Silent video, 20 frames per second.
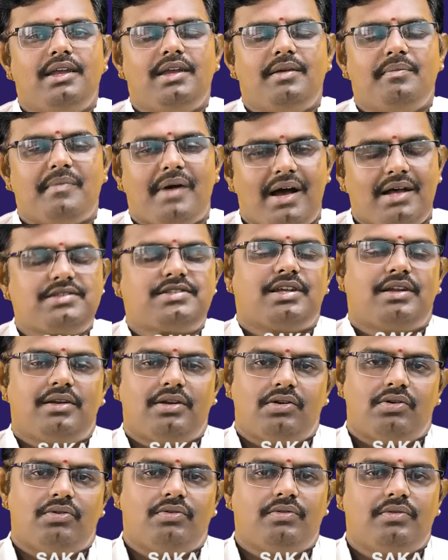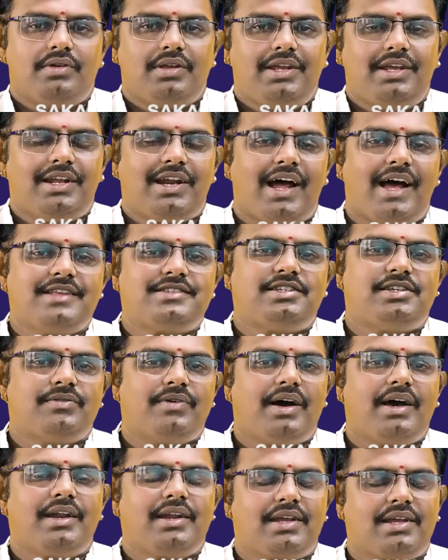ఈ మాసంలో ఈ రాశి
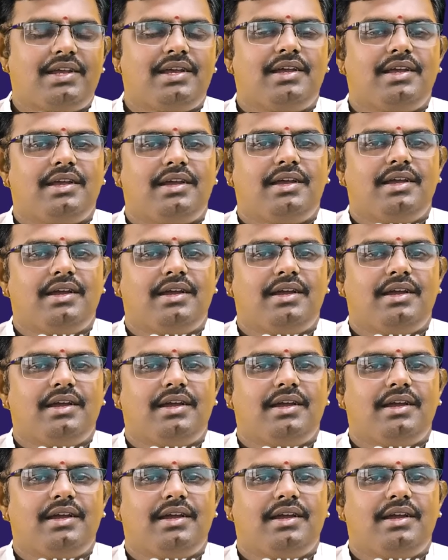వారికి